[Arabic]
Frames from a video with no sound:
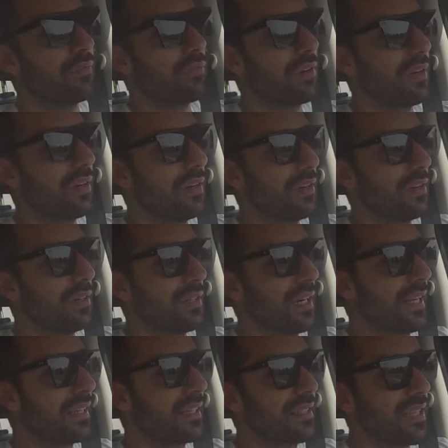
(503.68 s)

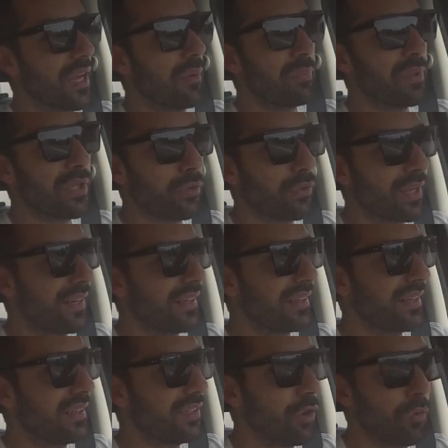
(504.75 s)
فانا كنت عبيله يعني
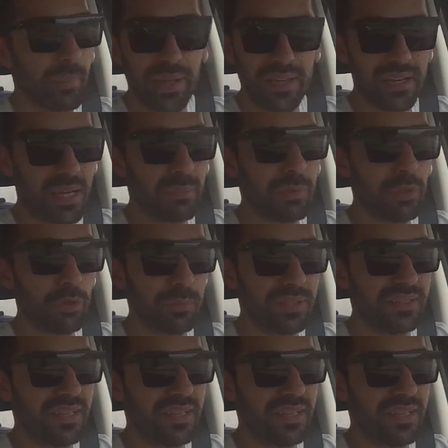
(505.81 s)
كل يومين عبيله 100